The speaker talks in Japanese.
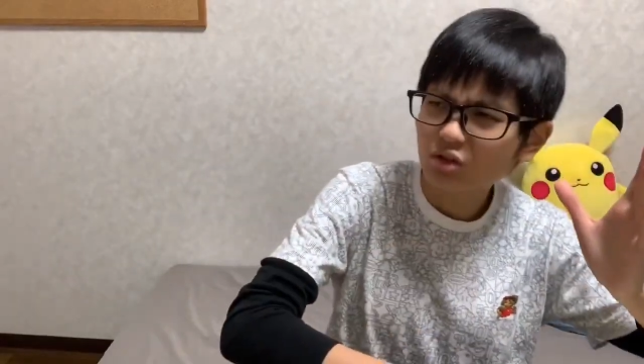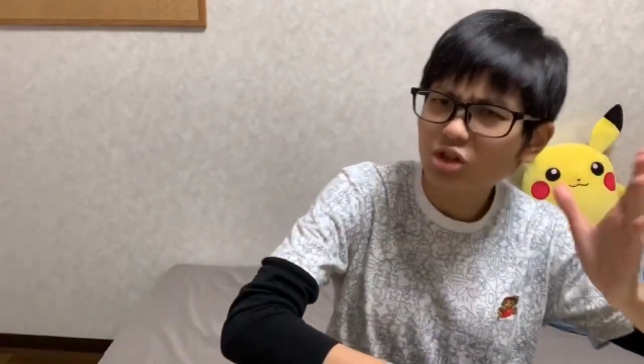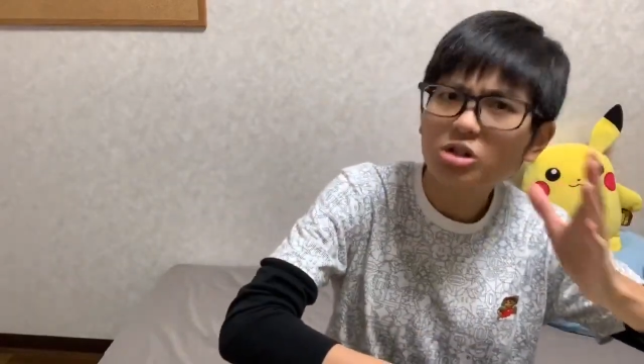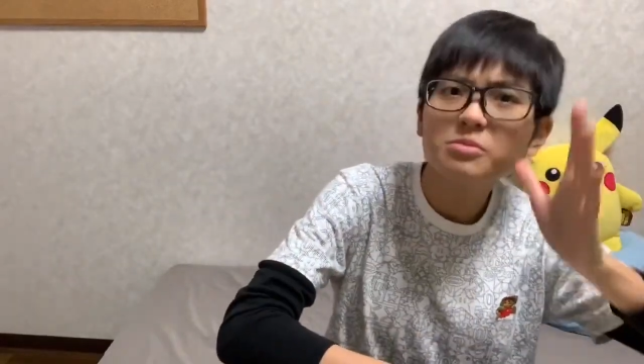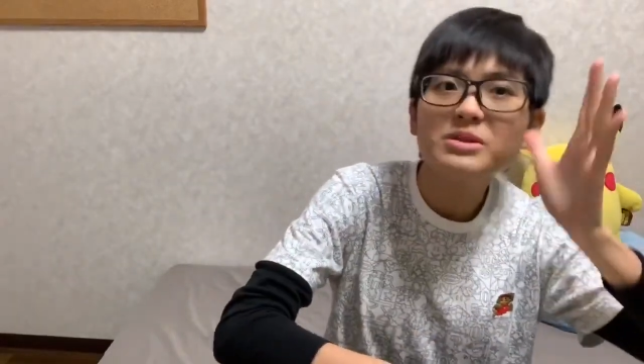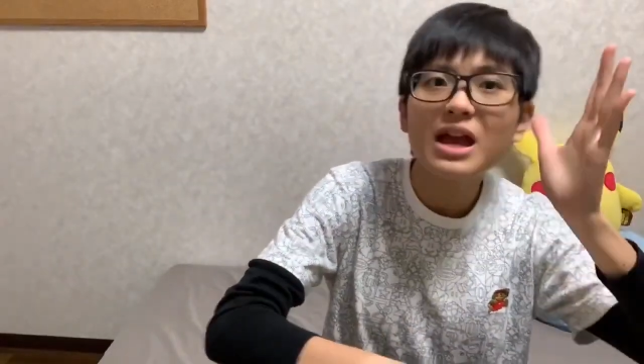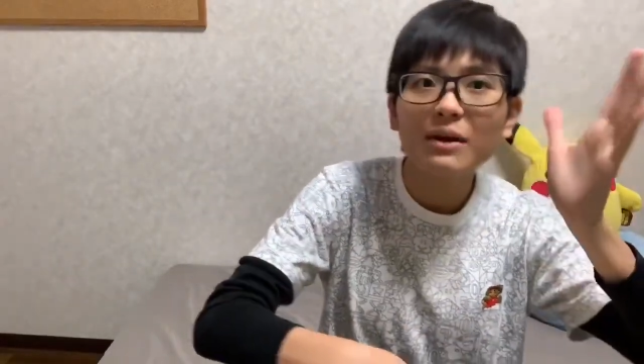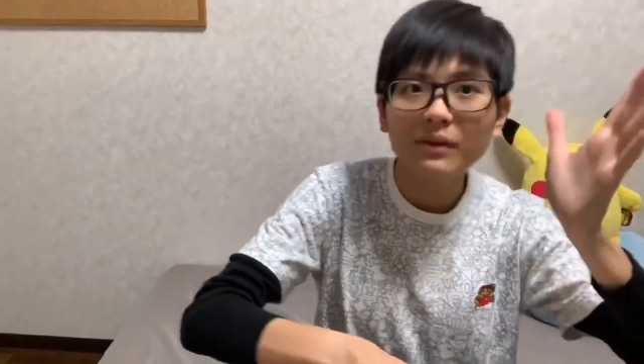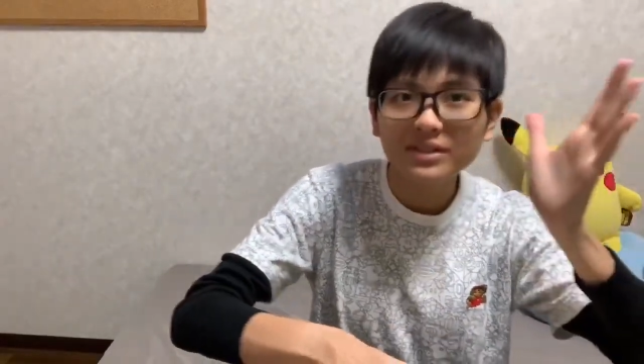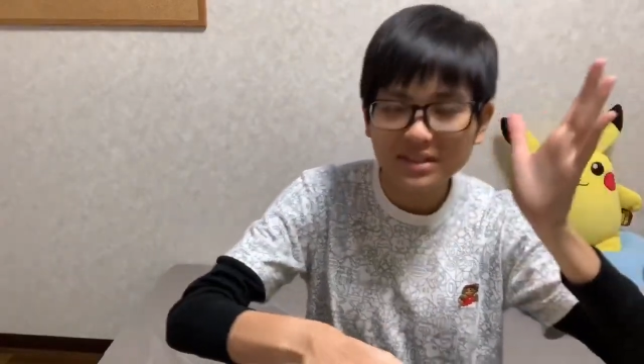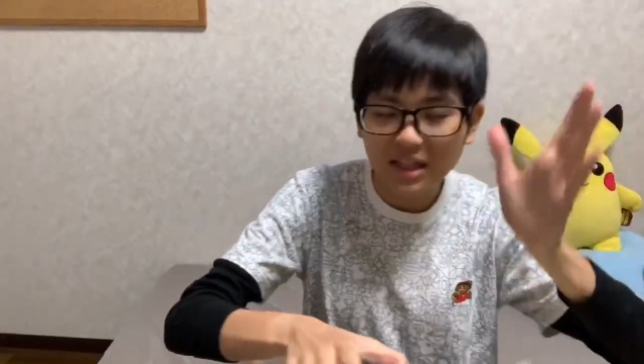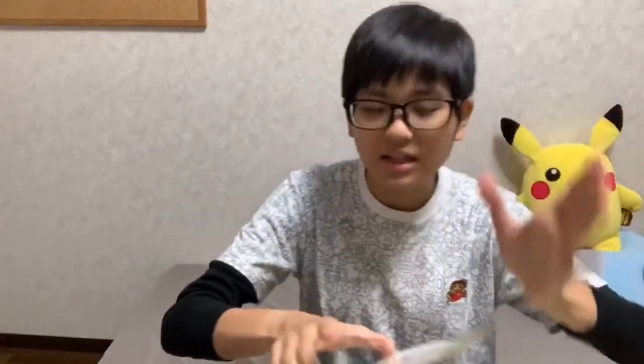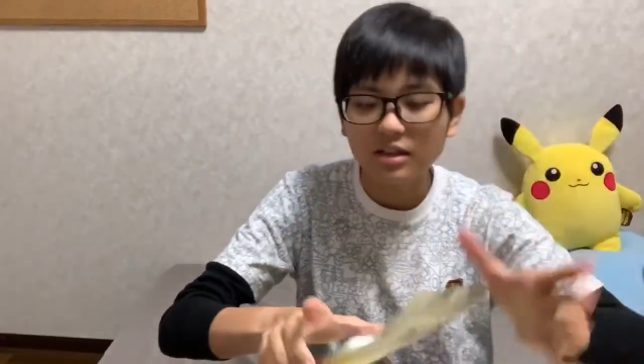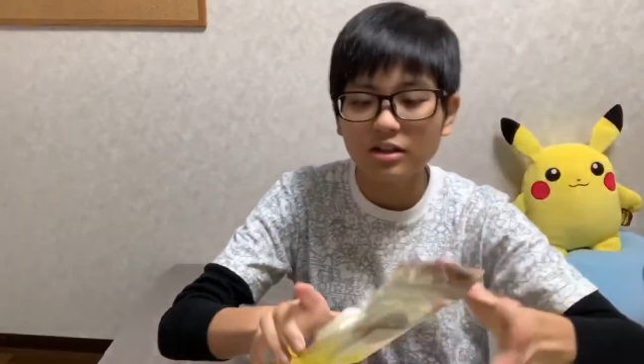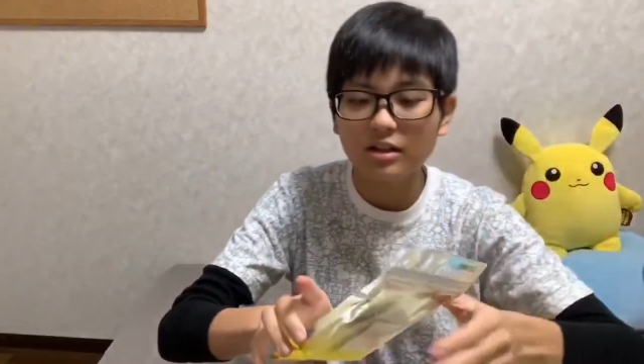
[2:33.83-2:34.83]
組み合わ
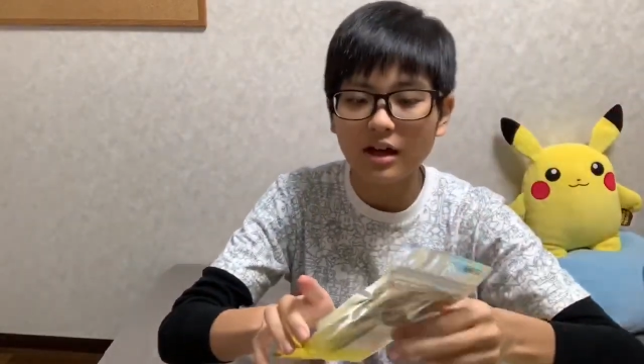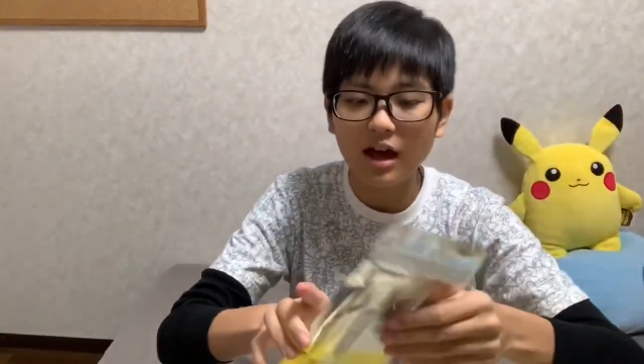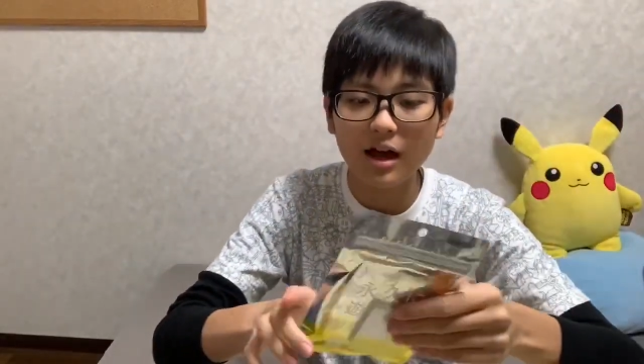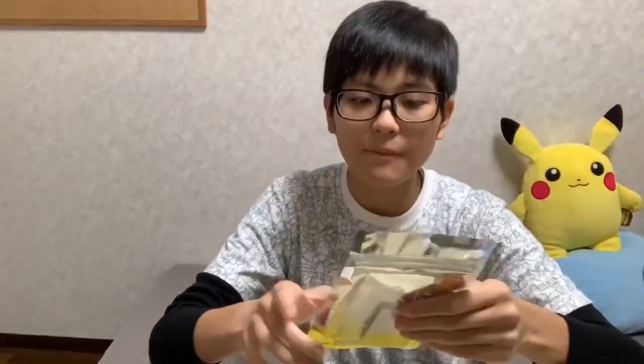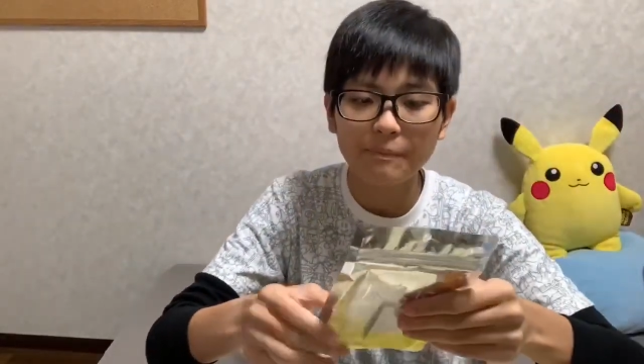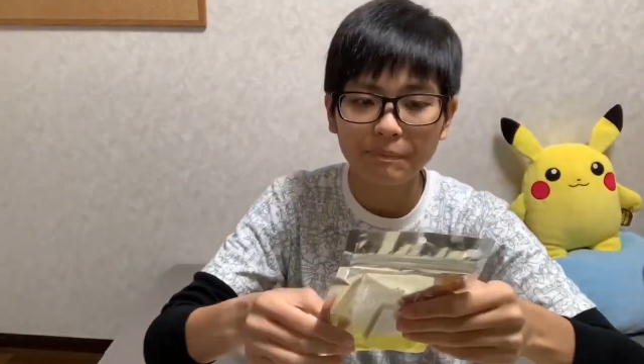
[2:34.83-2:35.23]
せが、